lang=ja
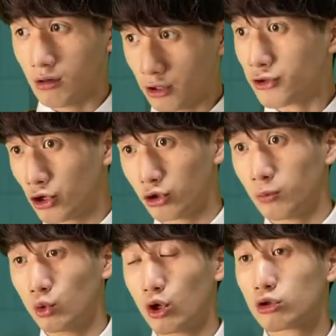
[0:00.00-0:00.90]
リニアで
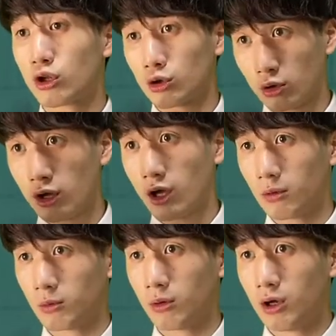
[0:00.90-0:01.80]
も乗れるなら乗れ
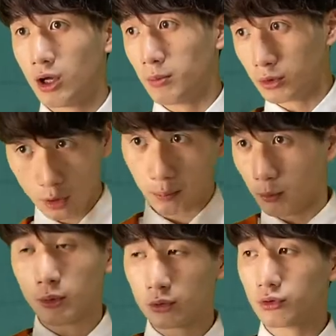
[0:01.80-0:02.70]
もうみんな
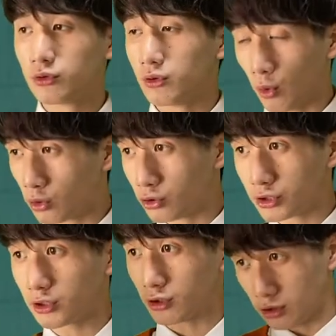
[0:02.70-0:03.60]
ボンボン追い抜
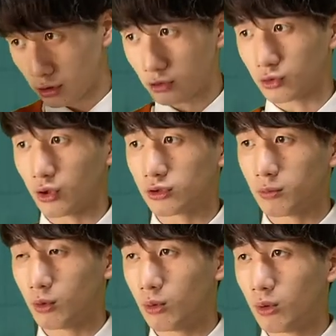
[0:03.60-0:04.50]
いてっていいんだよそうやって
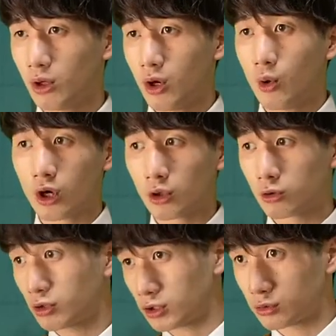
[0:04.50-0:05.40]
もう他
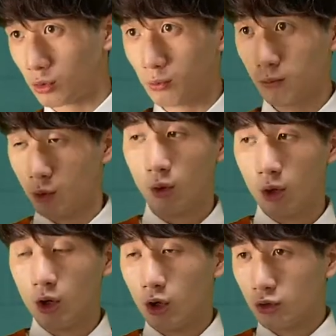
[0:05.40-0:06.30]
のクラスを
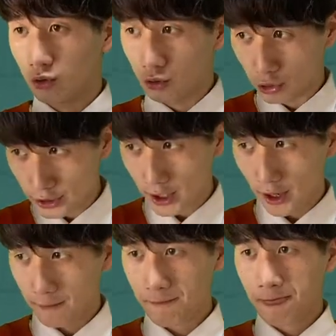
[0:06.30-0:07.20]
もう抜い
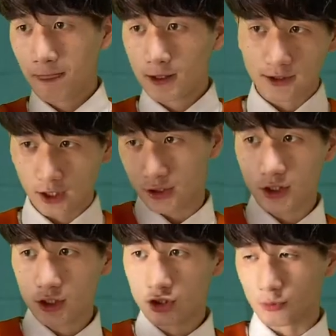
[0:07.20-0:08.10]
て
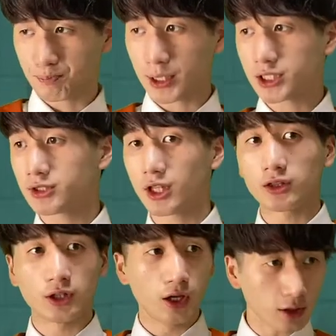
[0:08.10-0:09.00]
先に突っ走っ
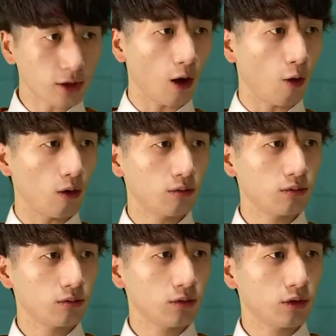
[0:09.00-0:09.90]
てっていいんだよ
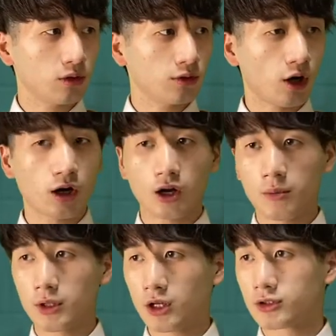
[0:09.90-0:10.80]
だか
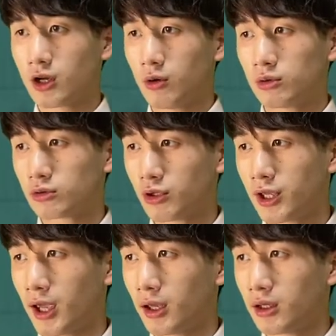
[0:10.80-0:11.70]
ら皆さん本当に